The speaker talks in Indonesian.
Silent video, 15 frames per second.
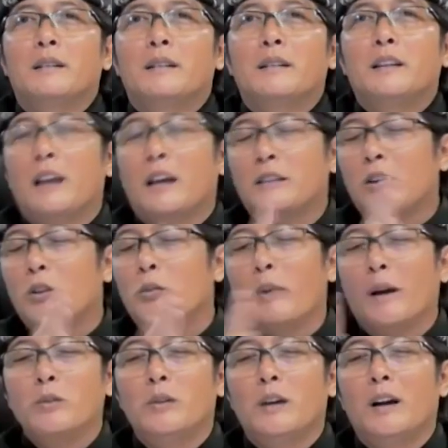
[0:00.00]
Tidak
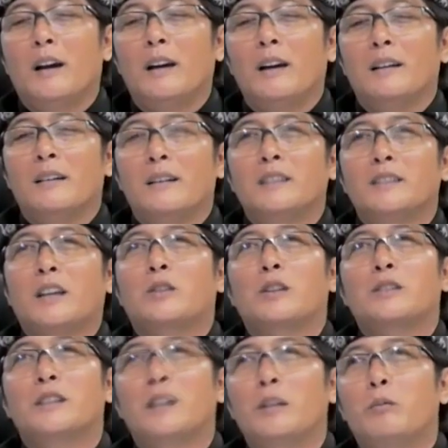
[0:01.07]
terlupa juga di sektor
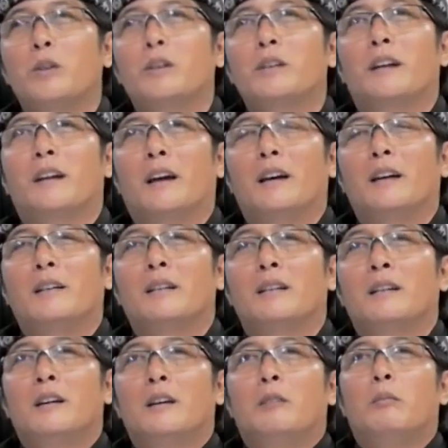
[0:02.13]
seni pun kena.
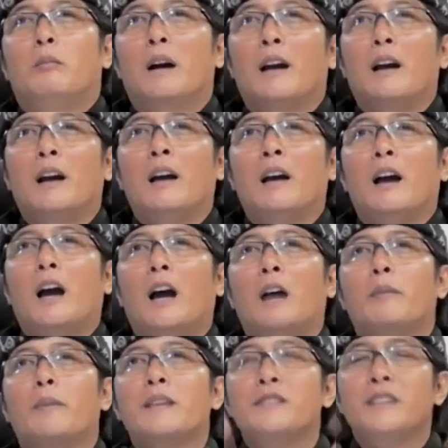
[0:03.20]
Maka
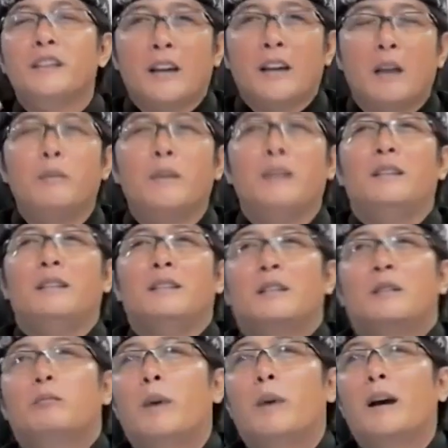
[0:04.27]
appreciate kami
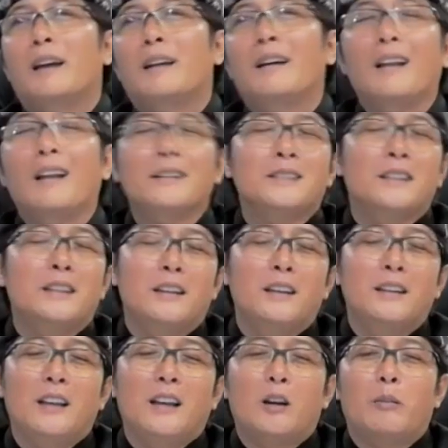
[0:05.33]
penghargaan
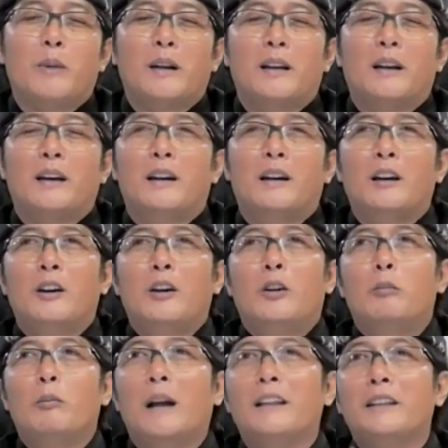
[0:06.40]
setingginya kepada
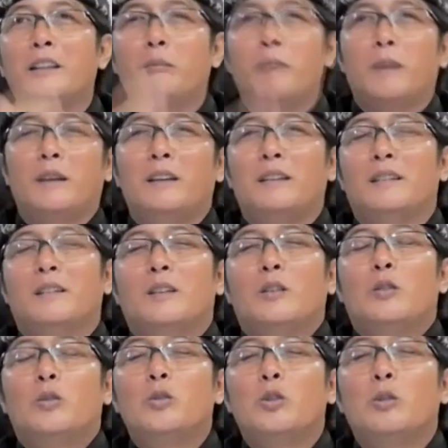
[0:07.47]
Bali TV
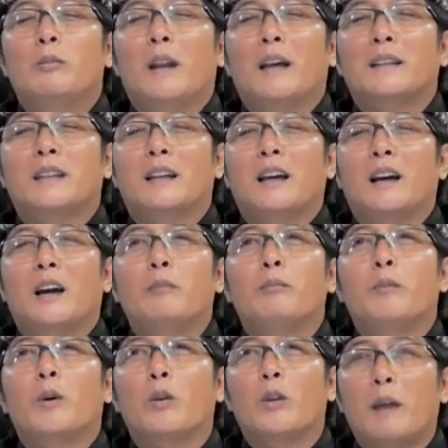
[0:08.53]
untuk melaksanakan
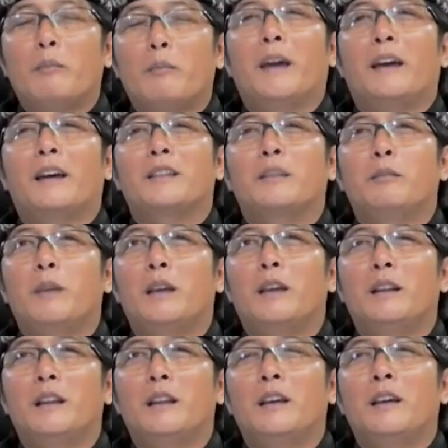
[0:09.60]
program
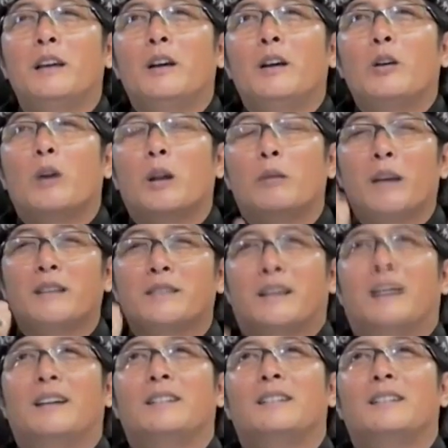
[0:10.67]
BRTP ini luar biasa.